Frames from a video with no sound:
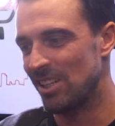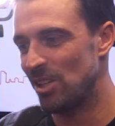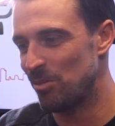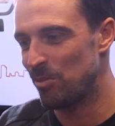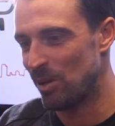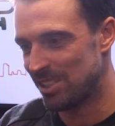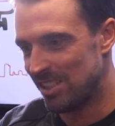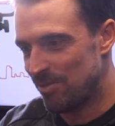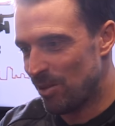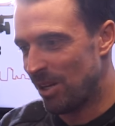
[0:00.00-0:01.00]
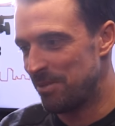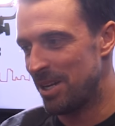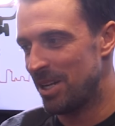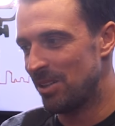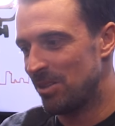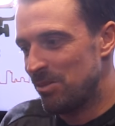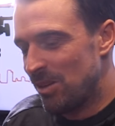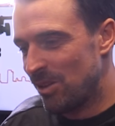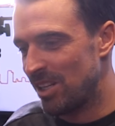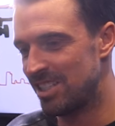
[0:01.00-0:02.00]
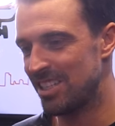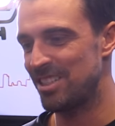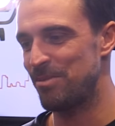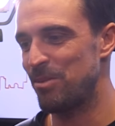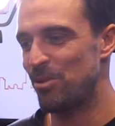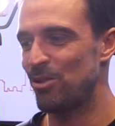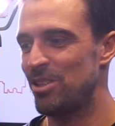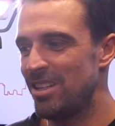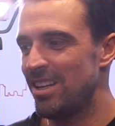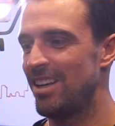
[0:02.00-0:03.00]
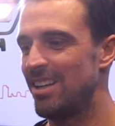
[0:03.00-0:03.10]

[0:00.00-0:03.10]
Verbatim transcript: tego nie było pokazane w programie. a to był akurat czas, gdzie miałem urodziny.